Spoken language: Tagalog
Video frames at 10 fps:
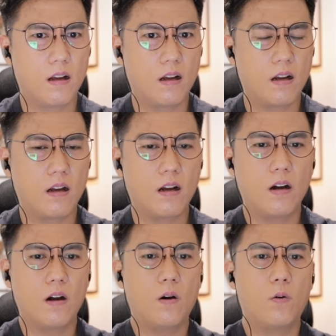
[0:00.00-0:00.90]
Ah!
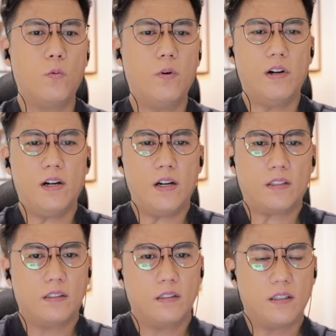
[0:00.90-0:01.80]

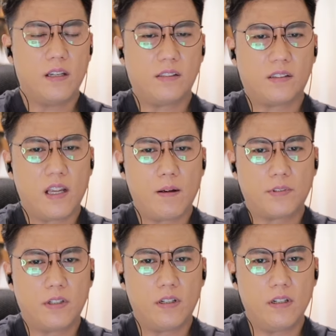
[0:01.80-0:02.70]
What? He
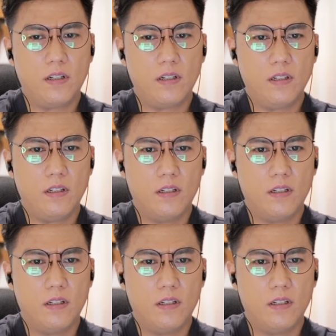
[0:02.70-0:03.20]
slapped her.